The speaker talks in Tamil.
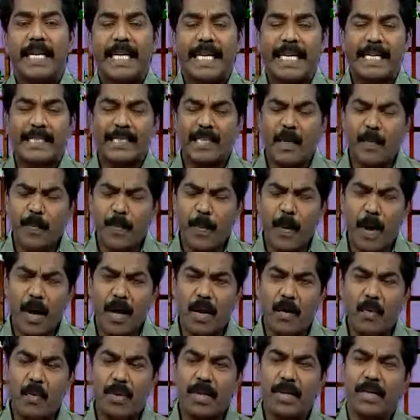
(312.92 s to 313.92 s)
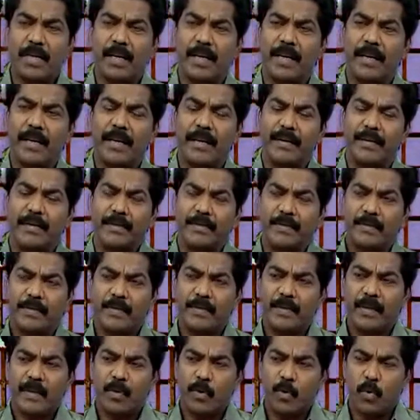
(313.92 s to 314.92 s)
கசப்பான ஒரு தண்ணீர்
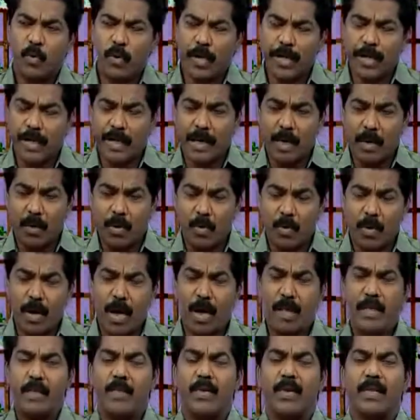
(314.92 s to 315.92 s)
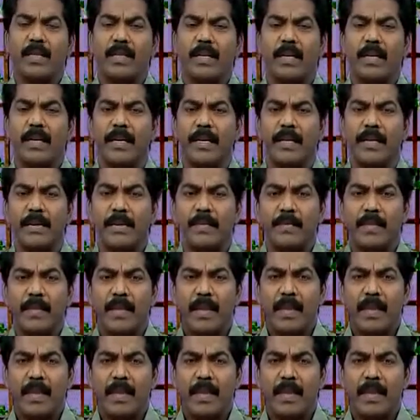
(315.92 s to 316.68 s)
குடிக்கக்கூடாத ஒரு தண்ணீர்